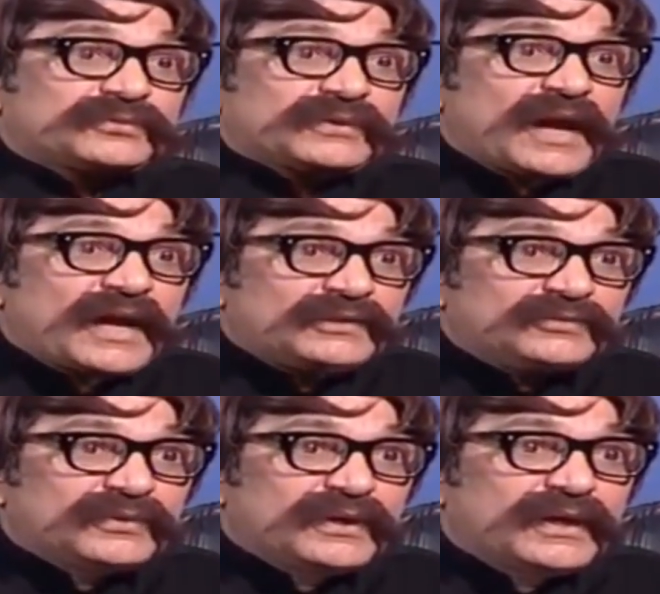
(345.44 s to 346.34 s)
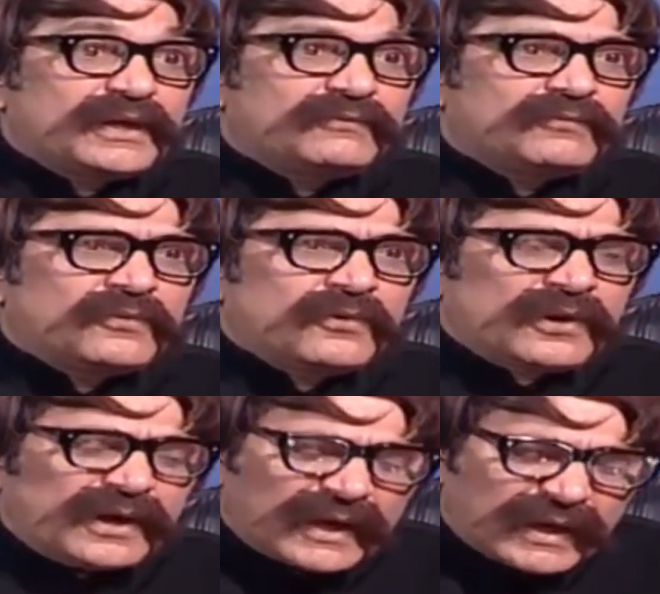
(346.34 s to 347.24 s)
ससुराल जो है वो
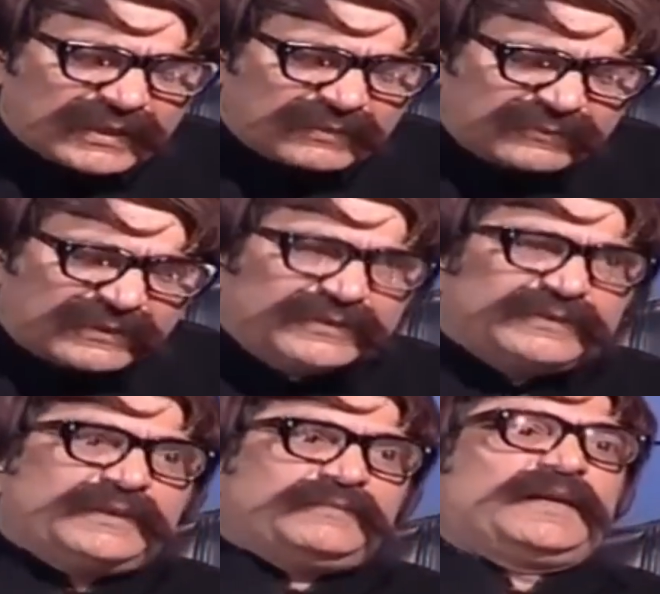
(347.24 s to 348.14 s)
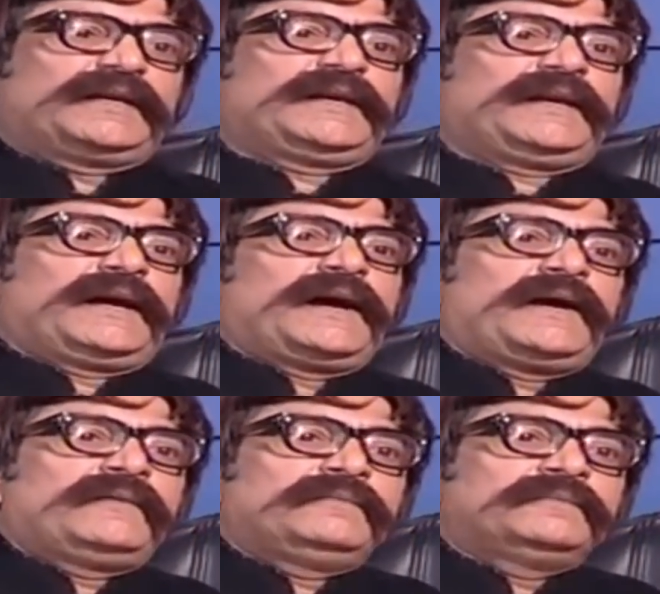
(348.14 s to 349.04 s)
कालादम तंजीम लगने लगा
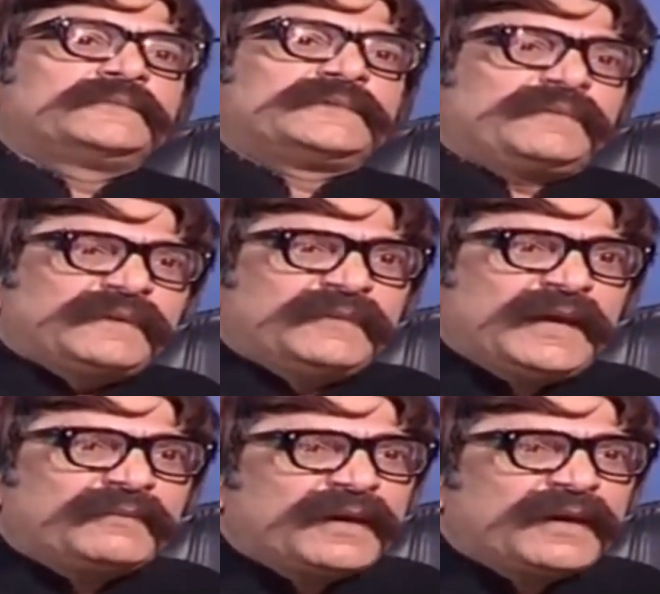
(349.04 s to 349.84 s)
है समझ में आए